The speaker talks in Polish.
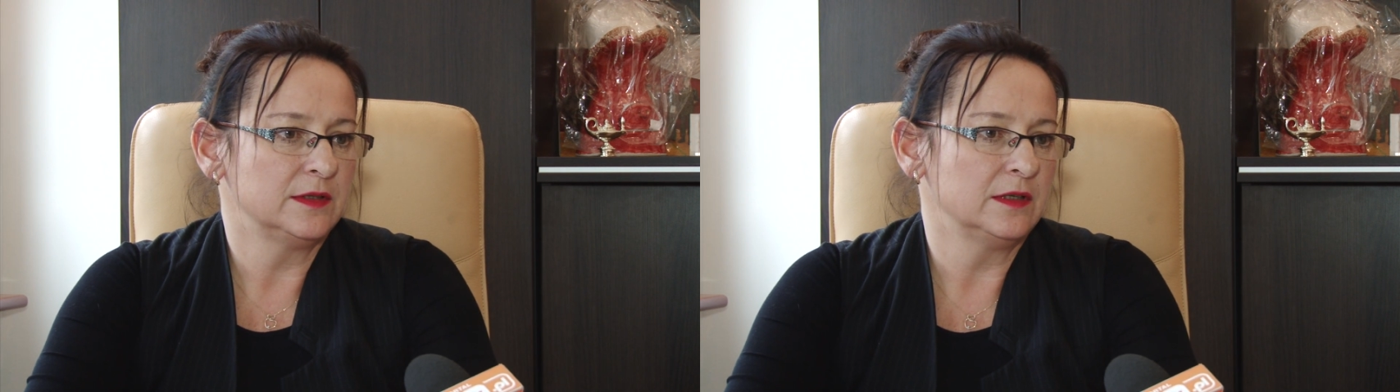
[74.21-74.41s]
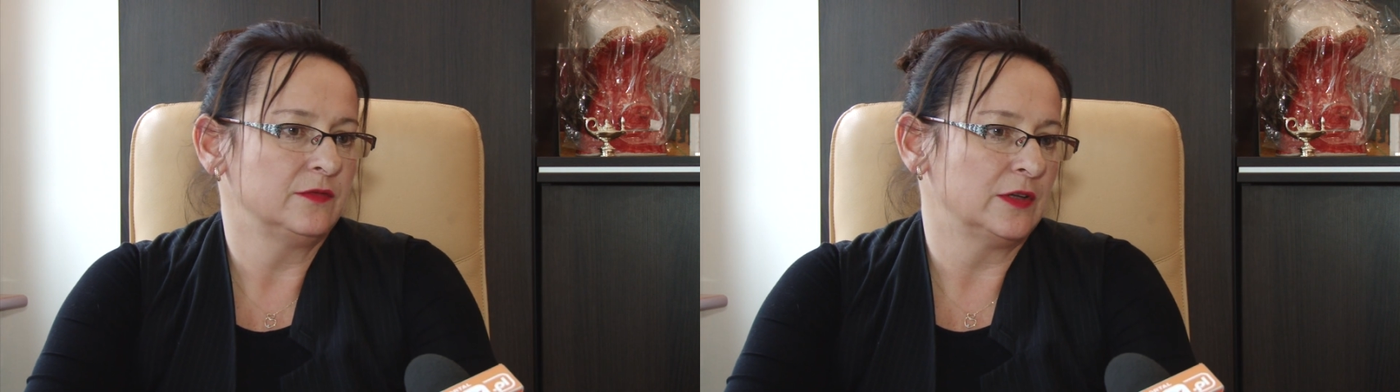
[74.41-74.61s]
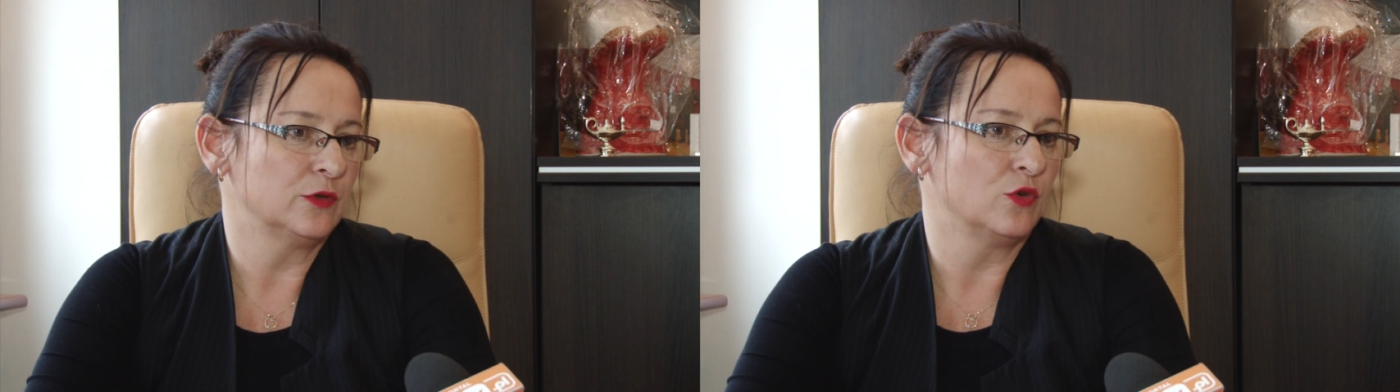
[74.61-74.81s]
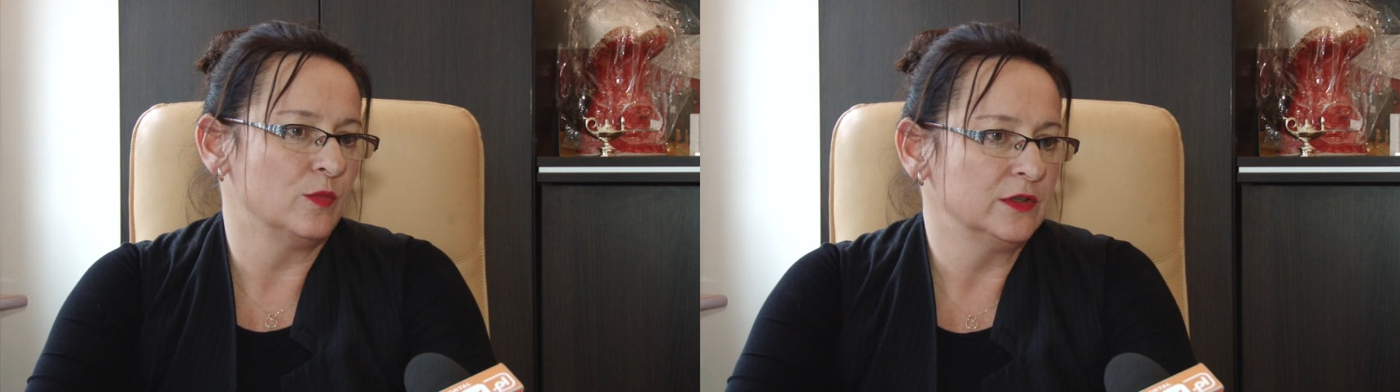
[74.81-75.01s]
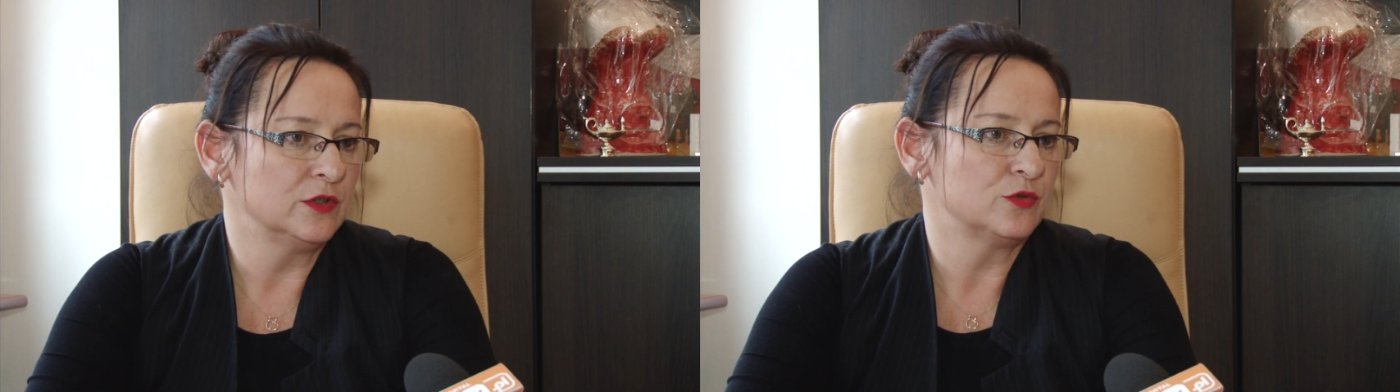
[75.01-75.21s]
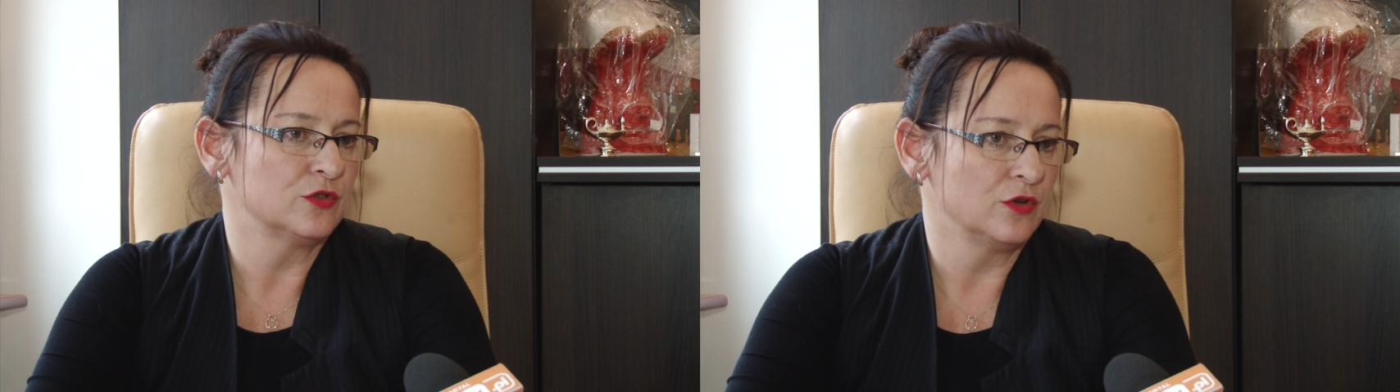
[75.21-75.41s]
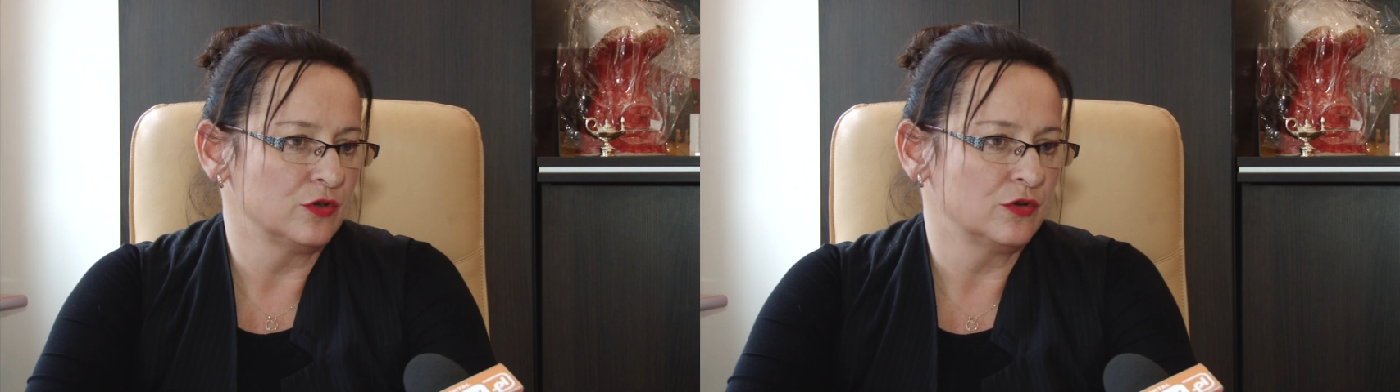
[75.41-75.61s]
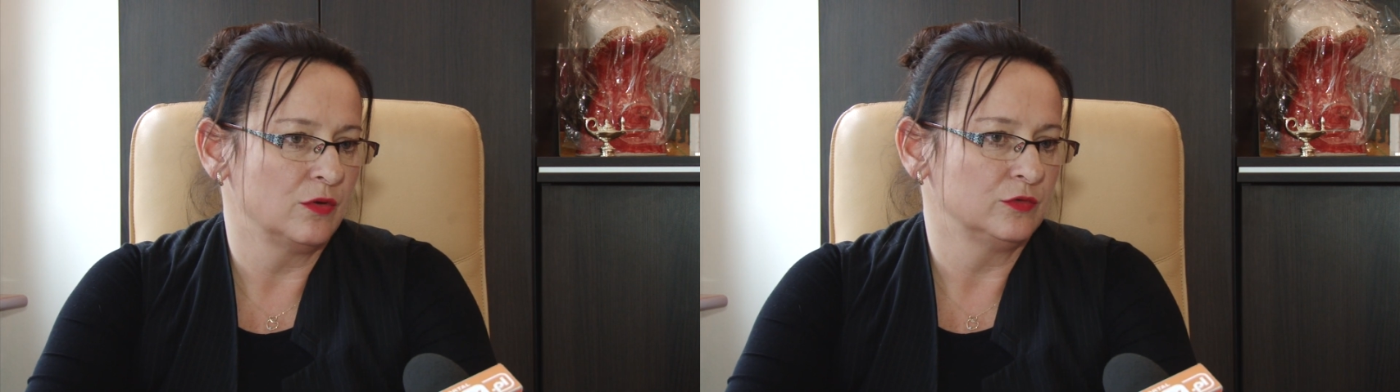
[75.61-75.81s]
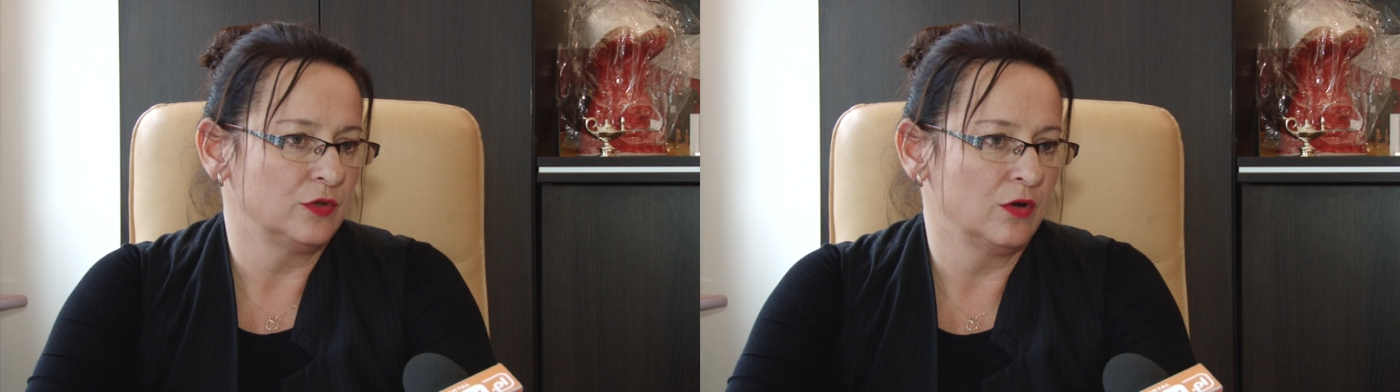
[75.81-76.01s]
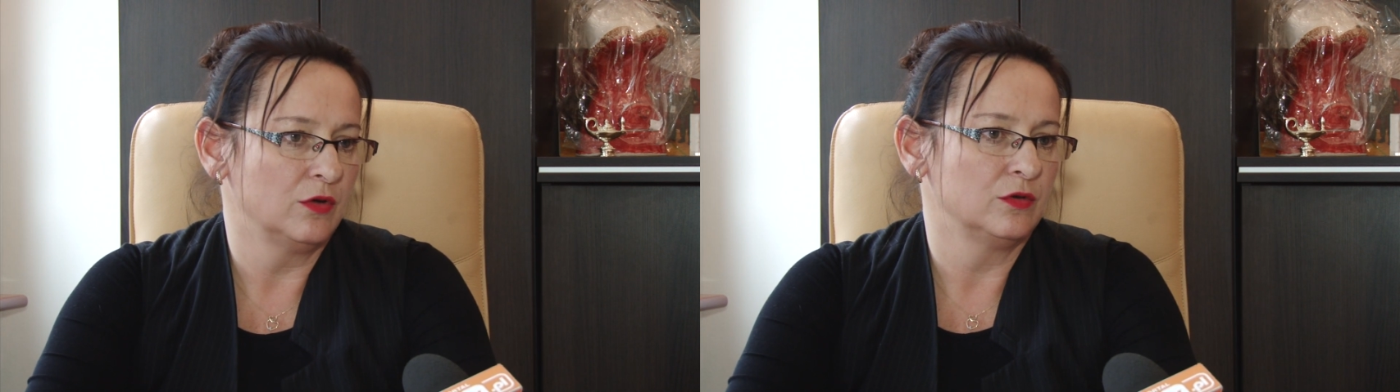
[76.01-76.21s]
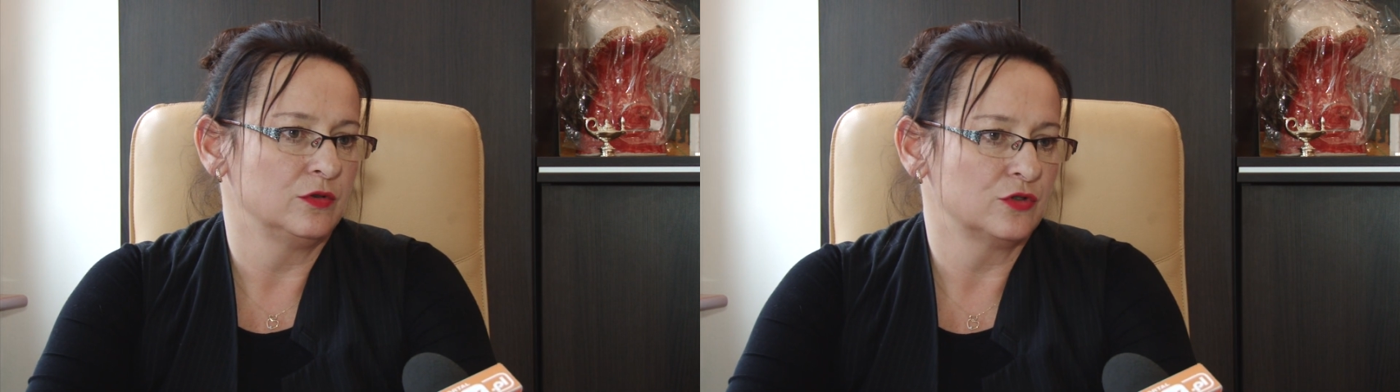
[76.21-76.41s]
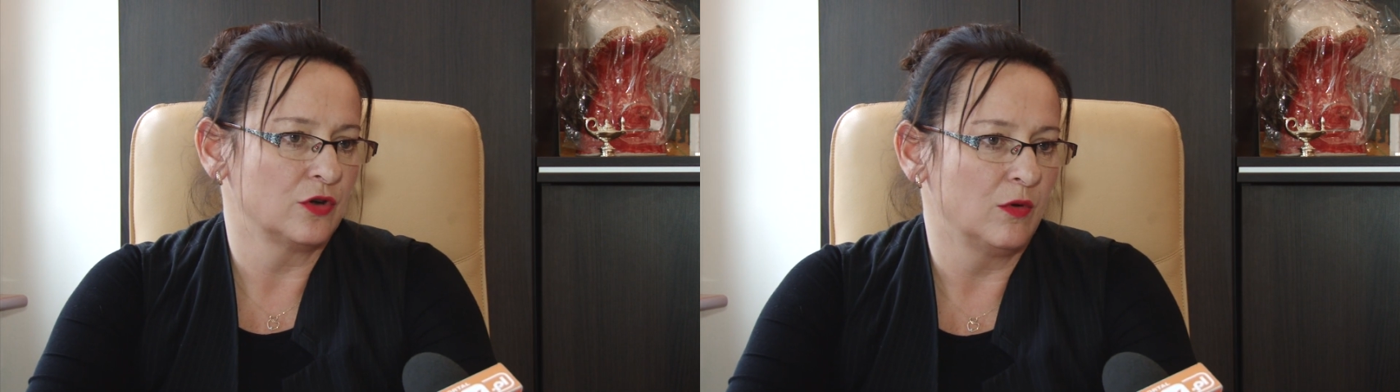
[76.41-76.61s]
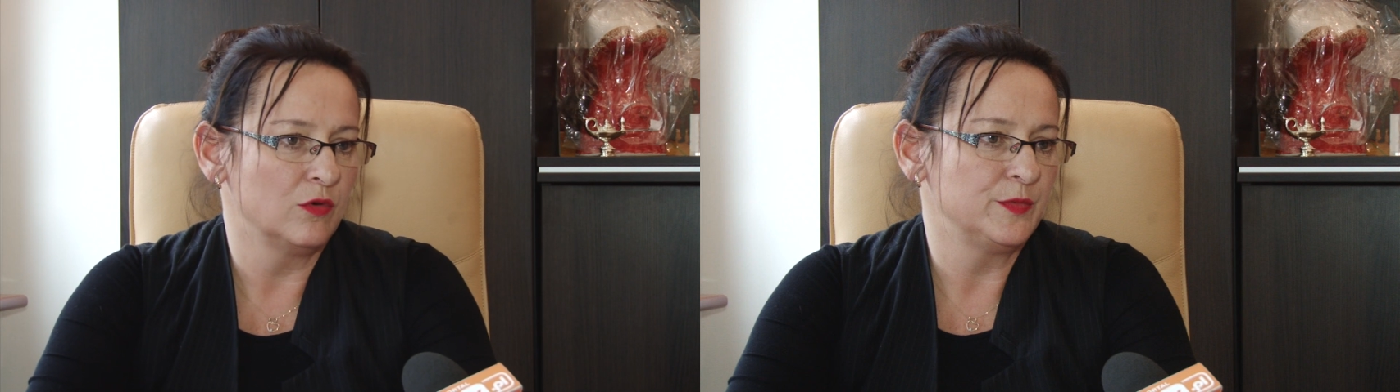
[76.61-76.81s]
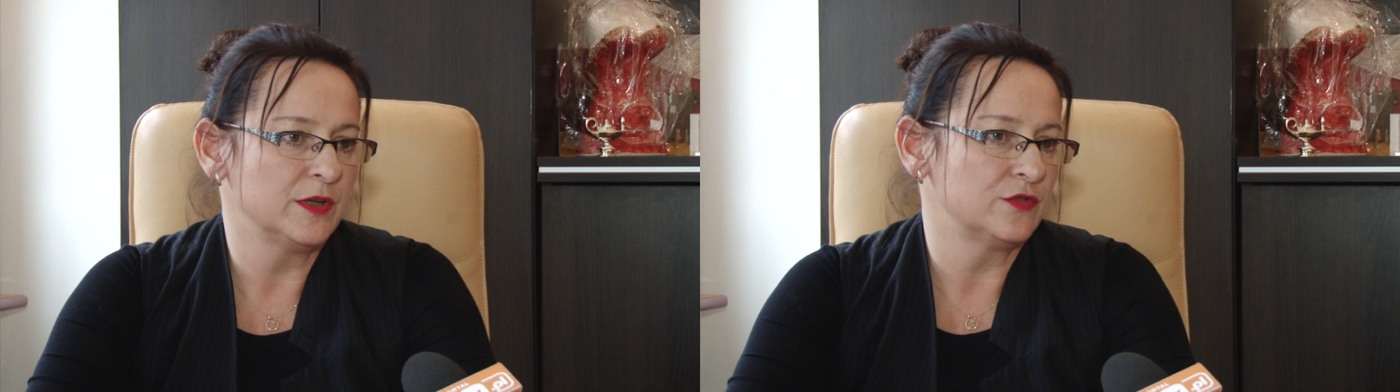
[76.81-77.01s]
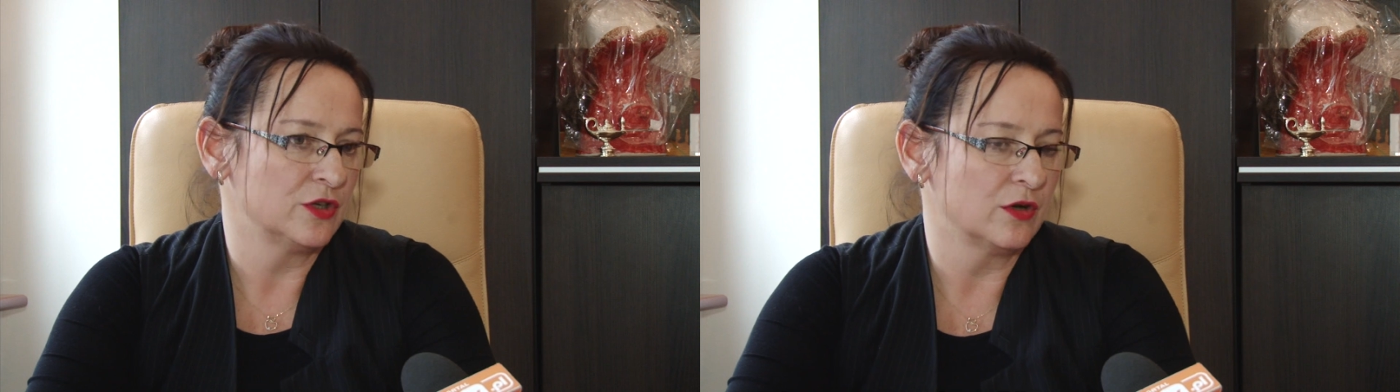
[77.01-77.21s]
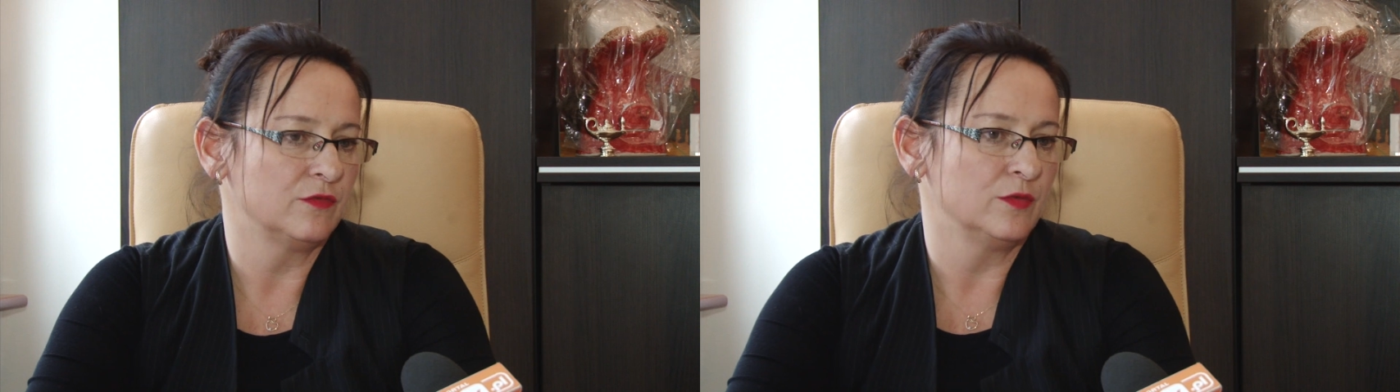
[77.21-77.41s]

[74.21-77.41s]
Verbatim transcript: te dwa dokumenty przynoszą do szkoły pierwszego